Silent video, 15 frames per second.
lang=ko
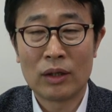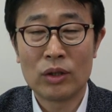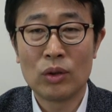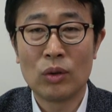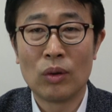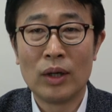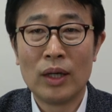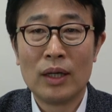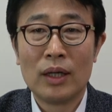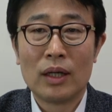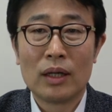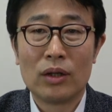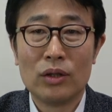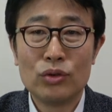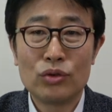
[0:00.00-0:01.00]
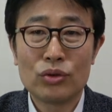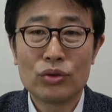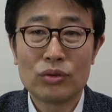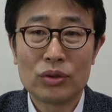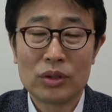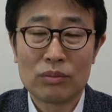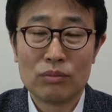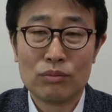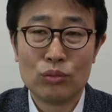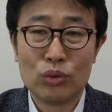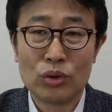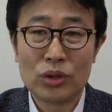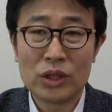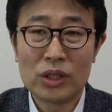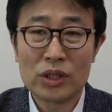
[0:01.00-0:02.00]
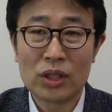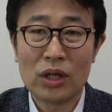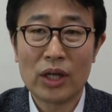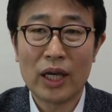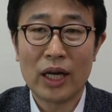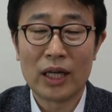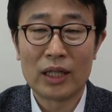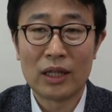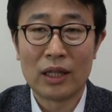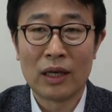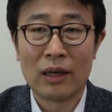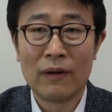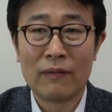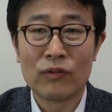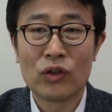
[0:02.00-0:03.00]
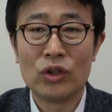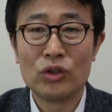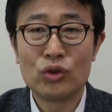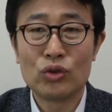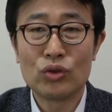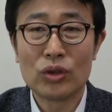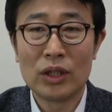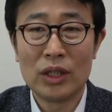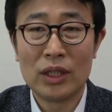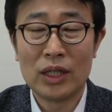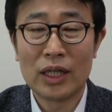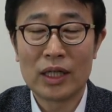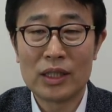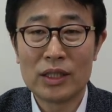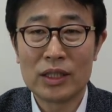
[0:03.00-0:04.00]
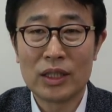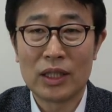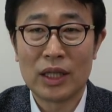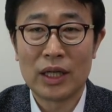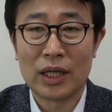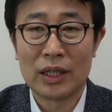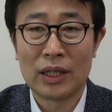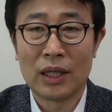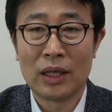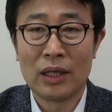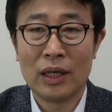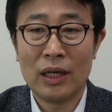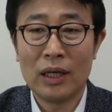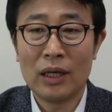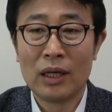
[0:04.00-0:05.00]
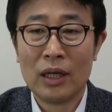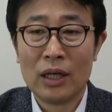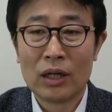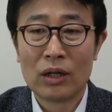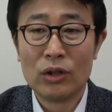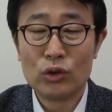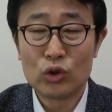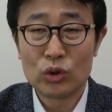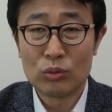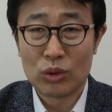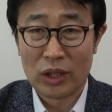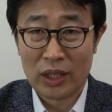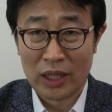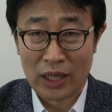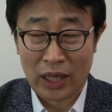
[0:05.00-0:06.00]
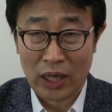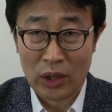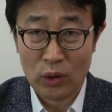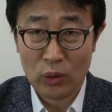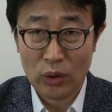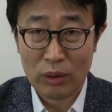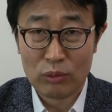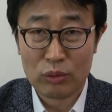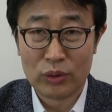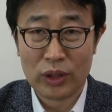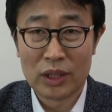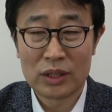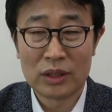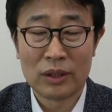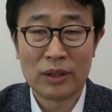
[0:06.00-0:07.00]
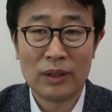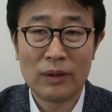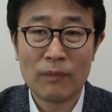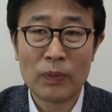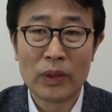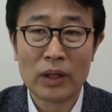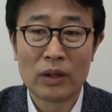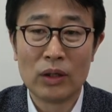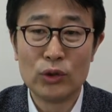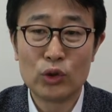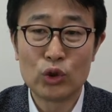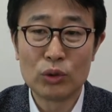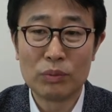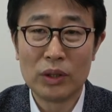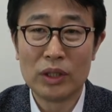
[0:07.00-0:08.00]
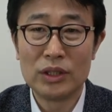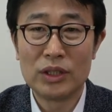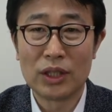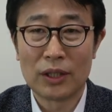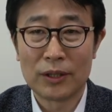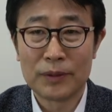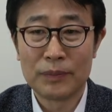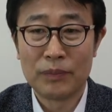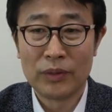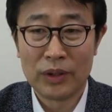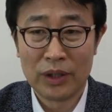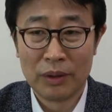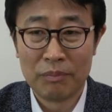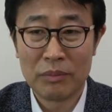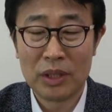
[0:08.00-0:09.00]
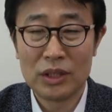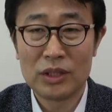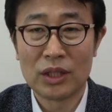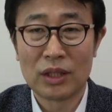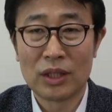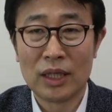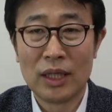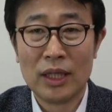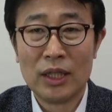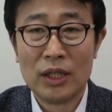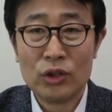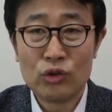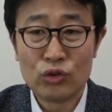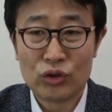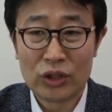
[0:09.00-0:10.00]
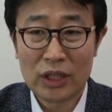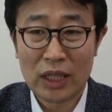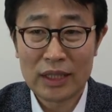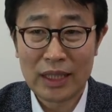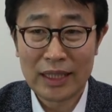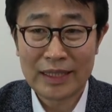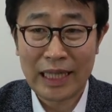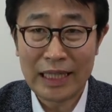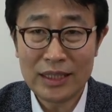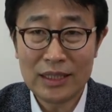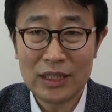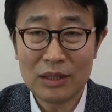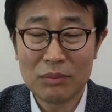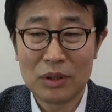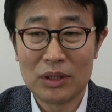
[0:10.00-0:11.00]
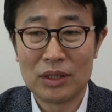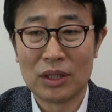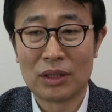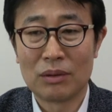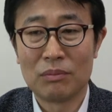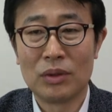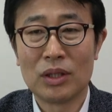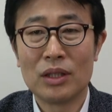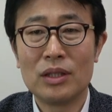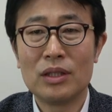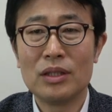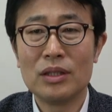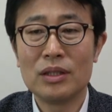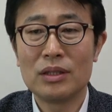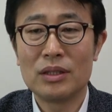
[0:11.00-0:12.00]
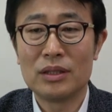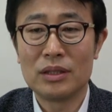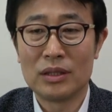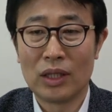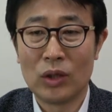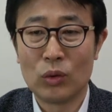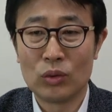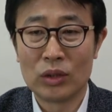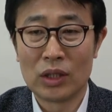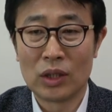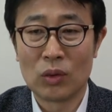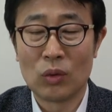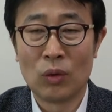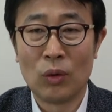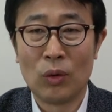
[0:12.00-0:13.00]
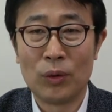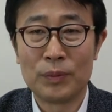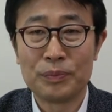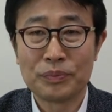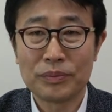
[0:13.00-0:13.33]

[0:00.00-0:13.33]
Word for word: 그리고 건축물을 설계할 때 건축 인허가를 진행할 때에 건축물에 대한 개요의 부분에서 건축 면적, 연면적, 주차장 산정 면적 뭐 이런 내용들이 있고